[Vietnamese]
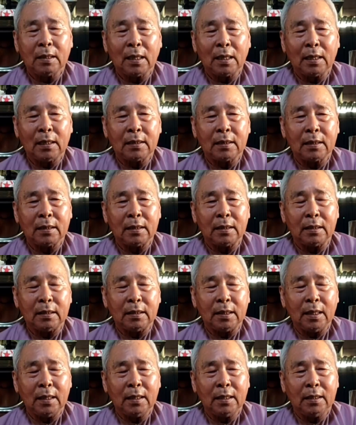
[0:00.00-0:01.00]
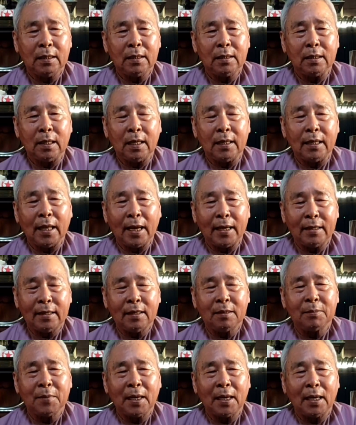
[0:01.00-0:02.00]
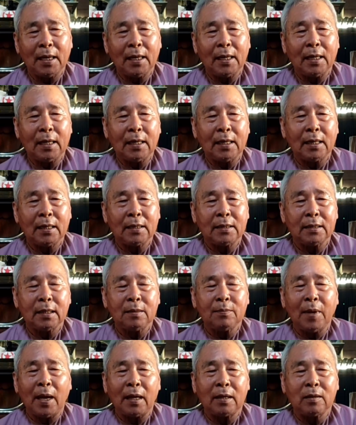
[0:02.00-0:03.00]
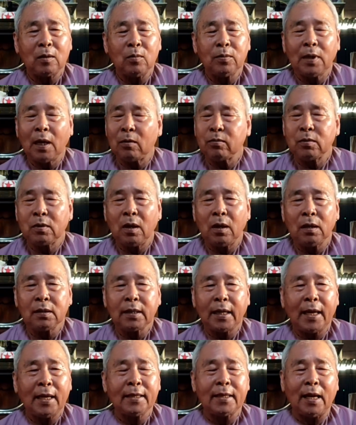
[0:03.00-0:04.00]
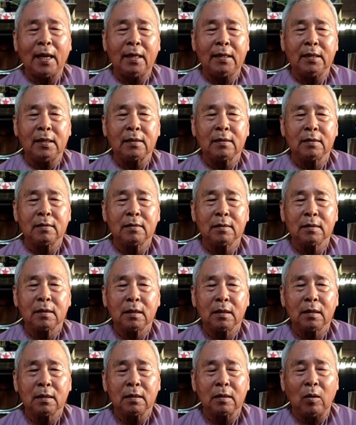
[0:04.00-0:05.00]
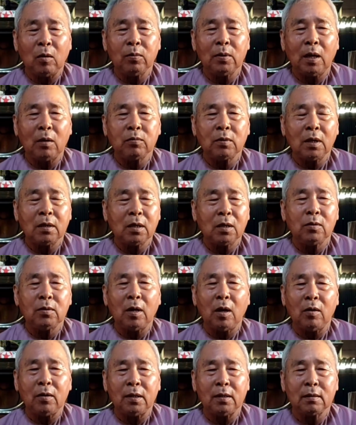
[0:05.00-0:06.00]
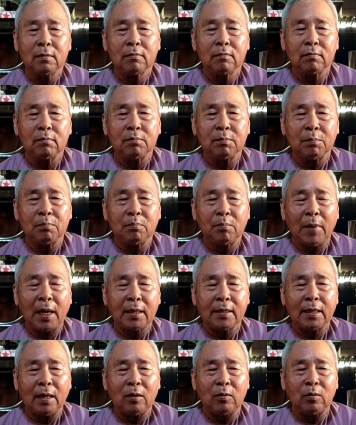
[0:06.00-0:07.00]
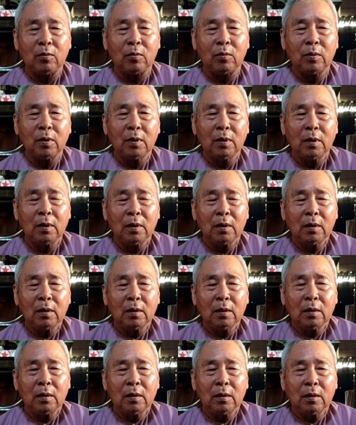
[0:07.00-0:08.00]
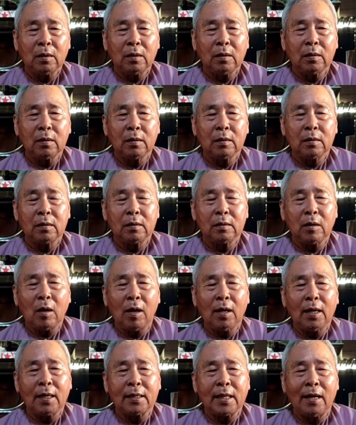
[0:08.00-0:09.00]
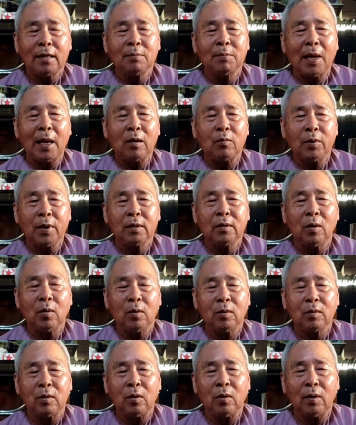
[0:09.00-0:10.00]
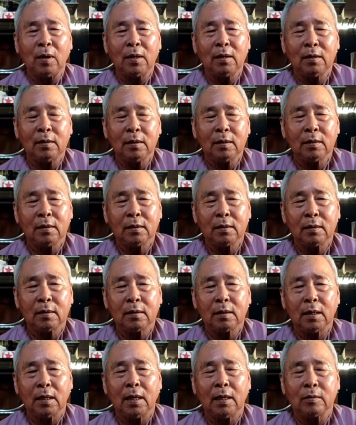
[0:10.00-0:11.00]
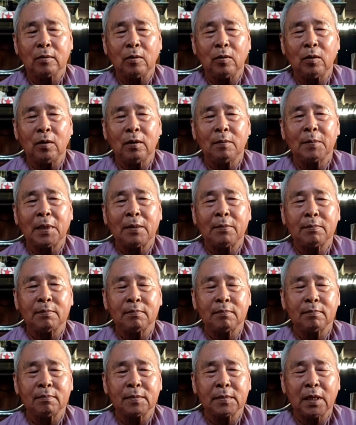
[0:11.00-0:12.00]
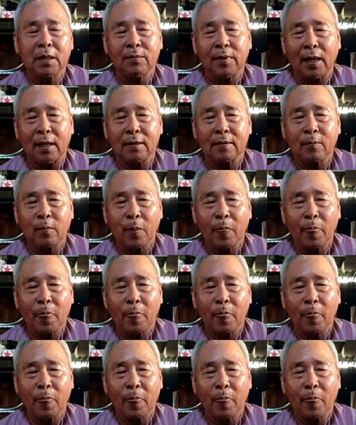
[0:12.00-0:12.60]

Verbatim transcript: à, vì, vì vậy đó mà đức phật cũng không có che chở được cũng không có cứu độ được mặc dầu đó là thân bằng quyến thuộc của à, của đức phật